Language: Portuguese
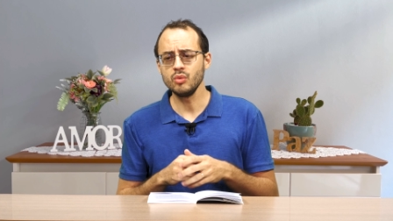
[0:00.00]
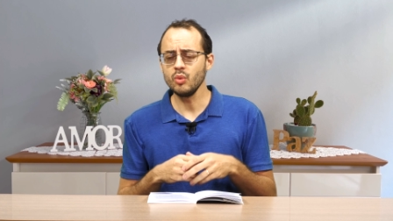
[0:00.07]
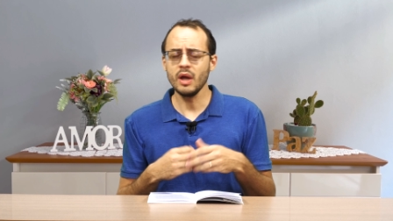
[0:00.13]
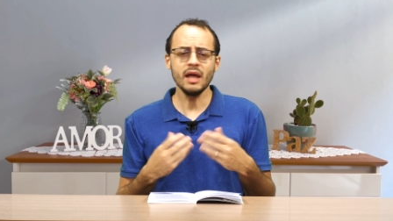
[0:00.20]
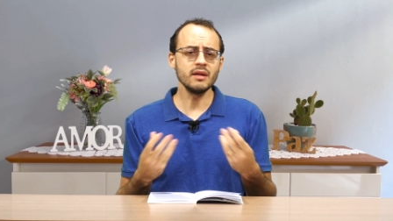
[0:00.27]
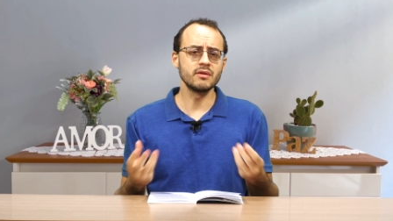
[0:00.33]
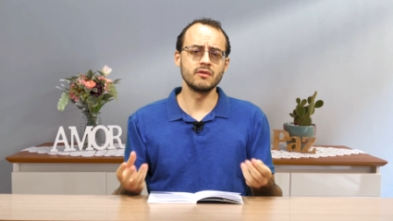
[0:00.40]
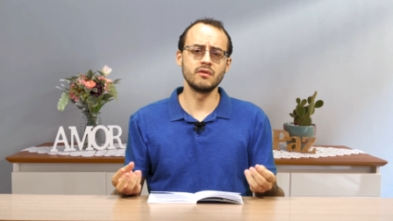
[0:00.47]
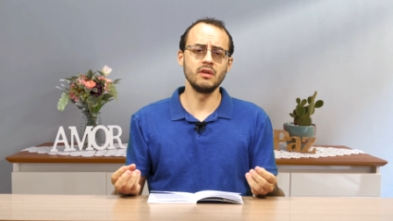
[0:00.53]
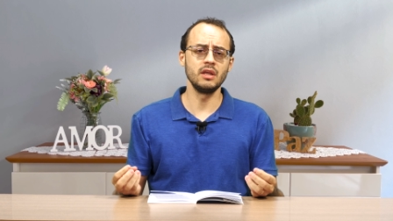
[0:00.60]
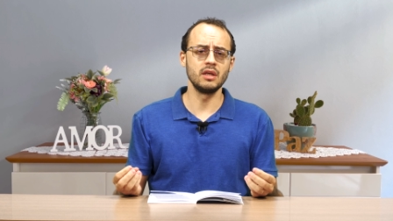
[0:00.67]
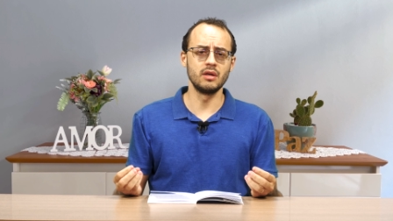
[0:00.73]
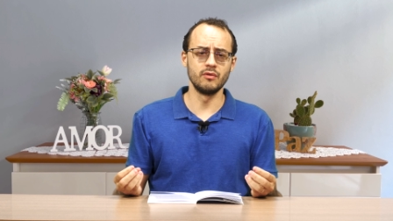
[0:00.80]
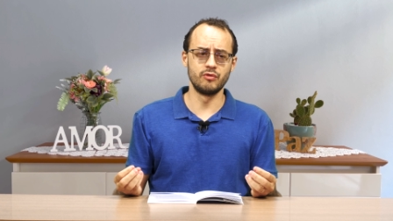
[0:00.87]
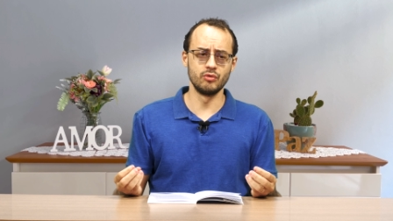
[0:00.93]
Não é
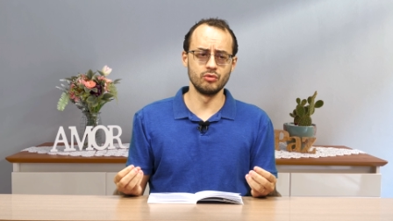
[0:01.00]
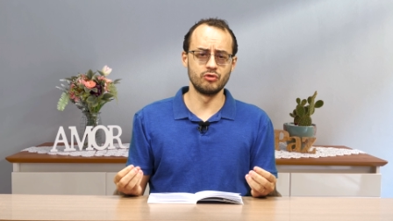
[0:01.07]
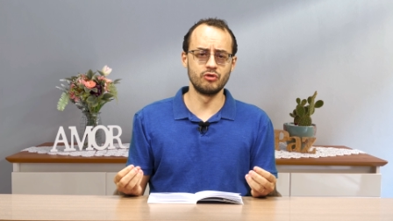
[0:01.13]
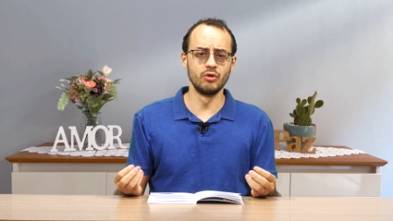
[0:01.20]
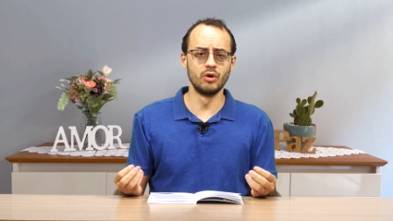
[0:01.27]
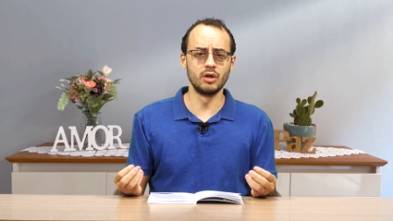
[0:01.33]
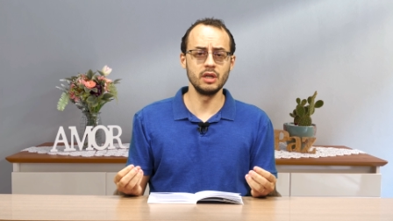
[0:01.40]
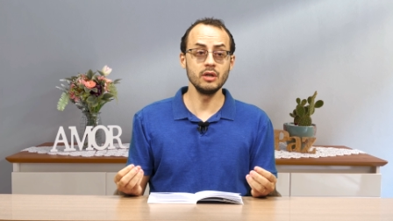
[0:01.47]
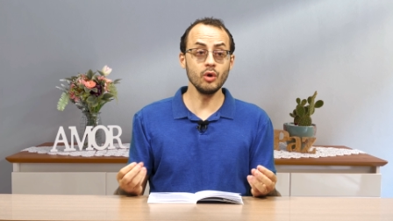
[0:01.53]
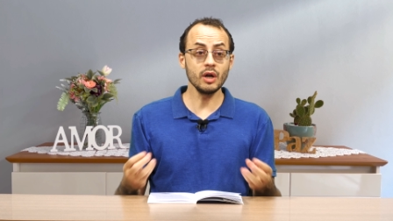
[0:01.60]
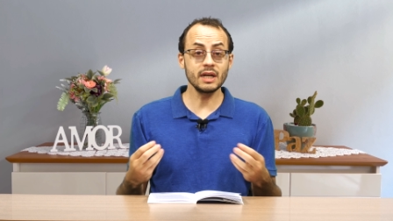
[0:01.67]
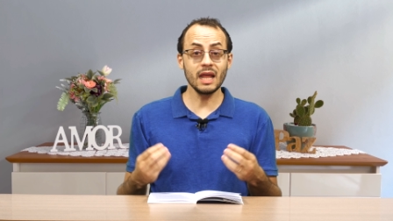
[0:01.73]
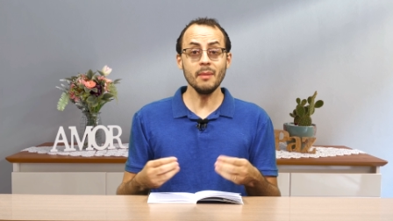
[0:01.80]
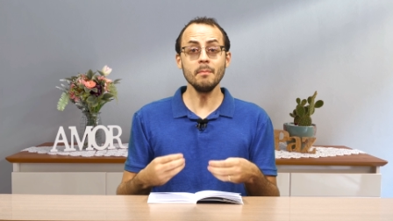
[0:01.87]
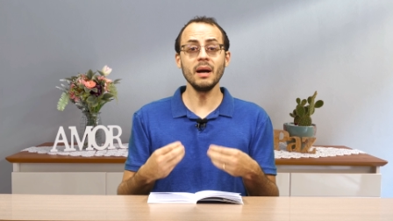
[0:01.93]
assim que funciona. Então,
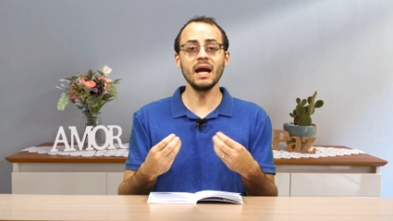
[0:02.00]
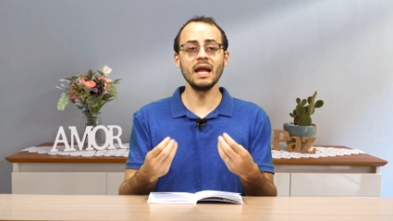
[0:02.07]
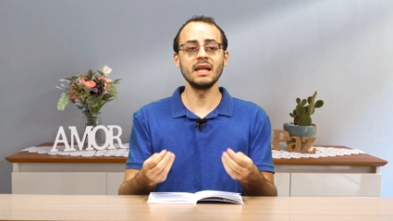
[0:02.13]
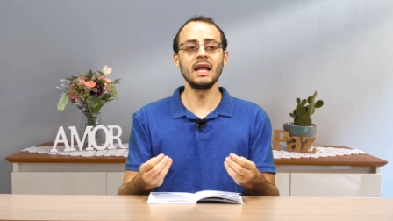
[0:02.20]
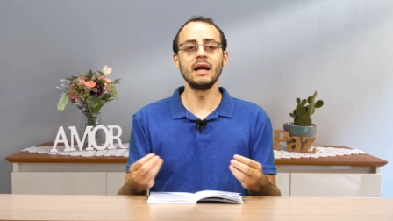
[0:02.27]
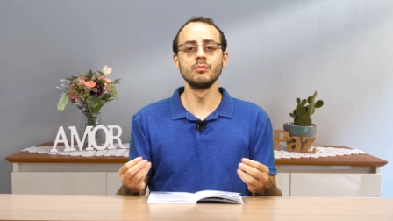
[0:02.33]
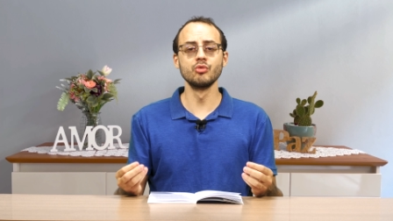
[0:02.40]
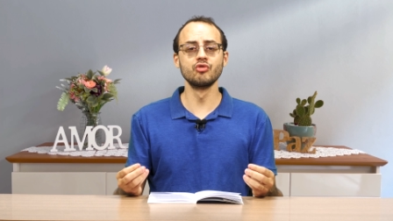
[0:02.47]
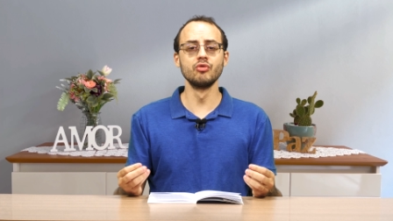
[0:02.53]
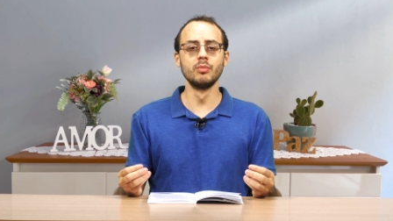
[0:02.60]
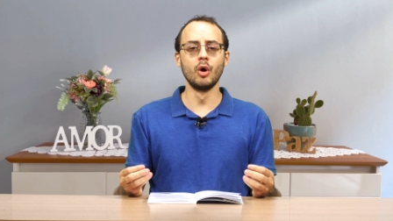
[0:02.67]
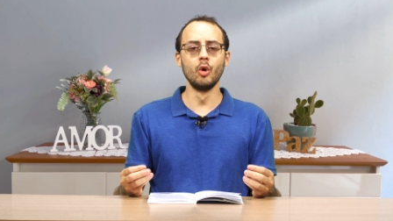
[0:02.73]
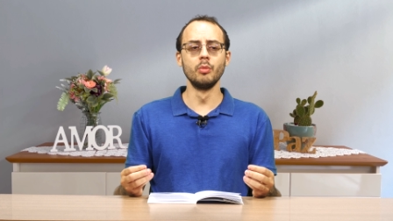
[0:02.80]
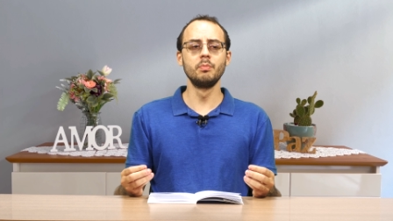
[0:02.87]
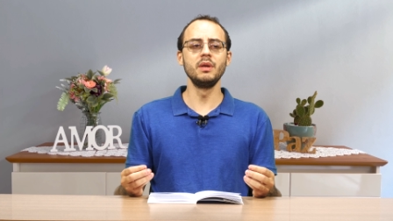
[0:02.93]
até para darmos
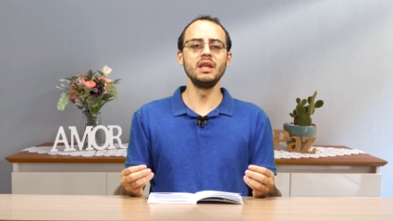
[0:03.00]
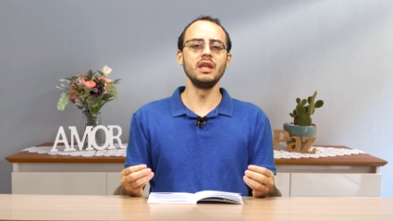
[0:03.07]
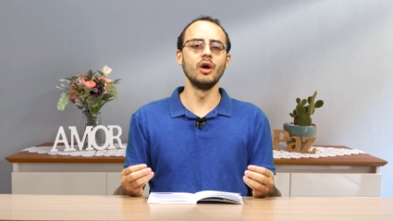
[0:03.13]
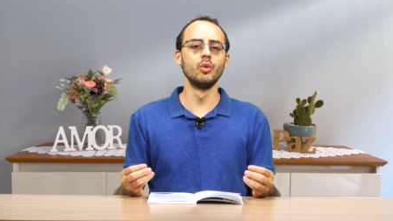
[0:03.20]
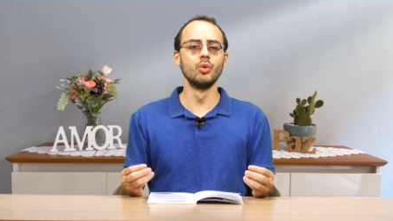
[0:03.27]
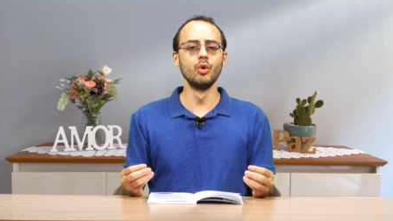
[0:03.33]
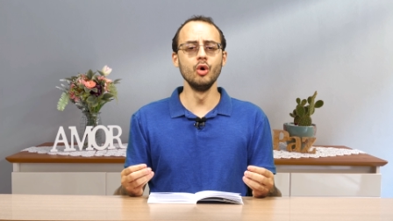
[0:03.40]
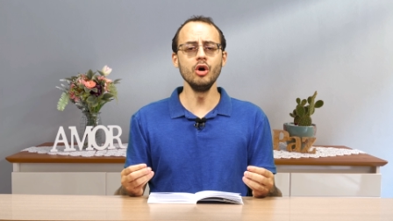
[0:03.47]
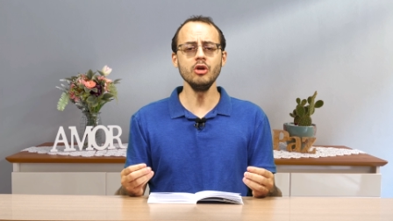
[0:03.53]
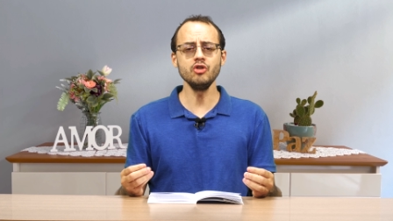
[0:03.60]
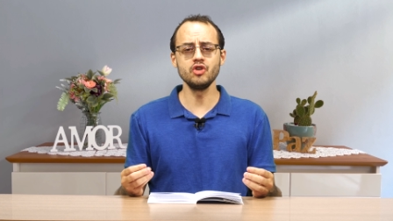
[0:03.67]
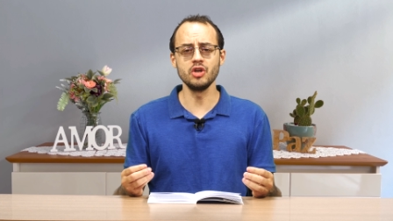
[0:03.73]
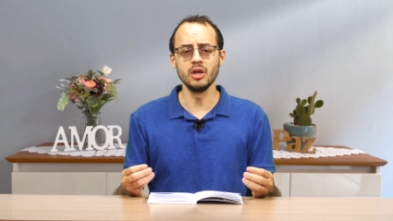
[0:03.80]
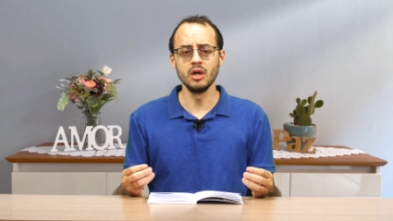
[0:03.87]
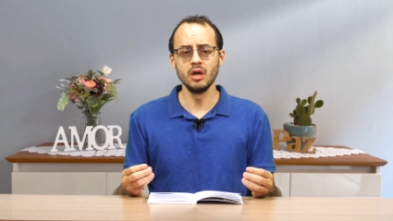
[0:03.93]
uma opinião
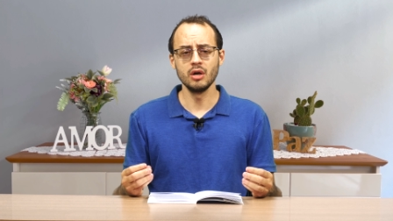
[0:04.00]
hoje,